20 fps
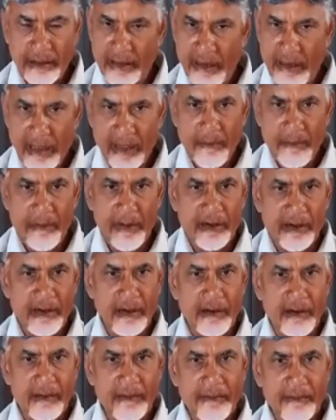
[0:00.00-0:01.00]
నేనేం
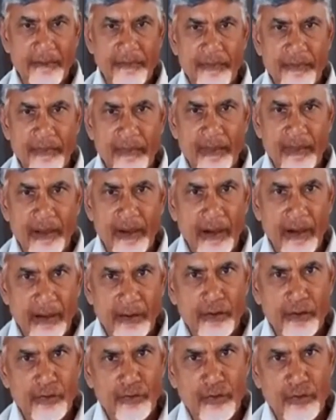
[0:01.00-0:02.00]
మాట్లాడను ఆ
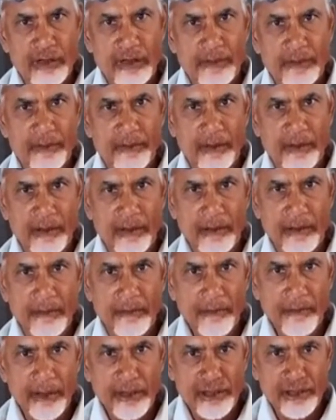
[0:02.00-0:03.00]
రోజు కూడా చెప్తున్నా
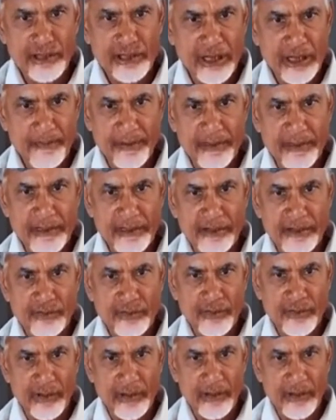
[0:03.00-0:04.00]
మీరు చెప్పి
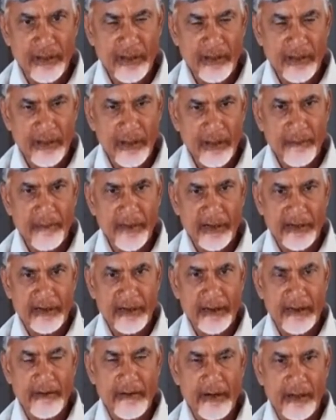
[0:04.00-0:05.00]
చేసుంటే నేను
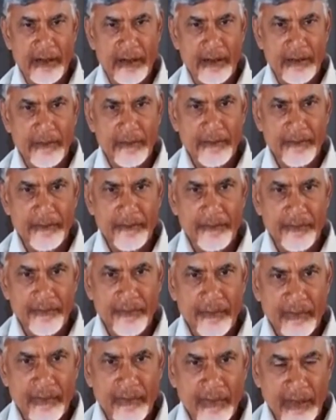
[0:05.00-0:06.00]
మాట్లాడేవాడిని కాదు
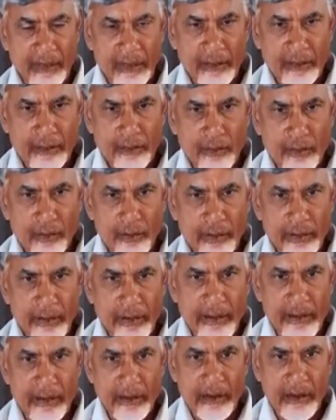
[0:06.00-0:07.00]
ఎందుకు
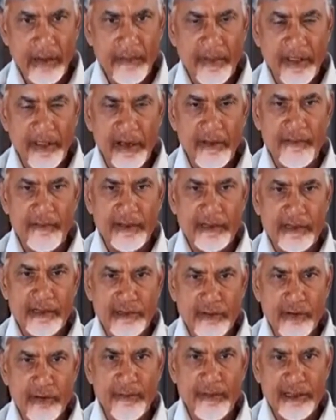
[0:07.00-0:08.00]
ఎన్నికల
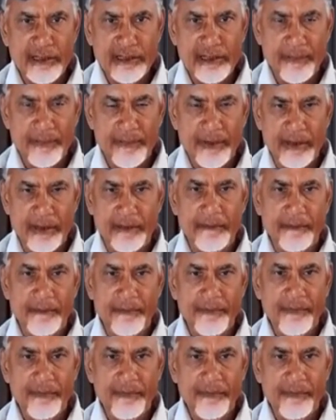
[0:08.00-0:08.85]
మేనిఫెస్టోలో మీరు చెప్పలేదు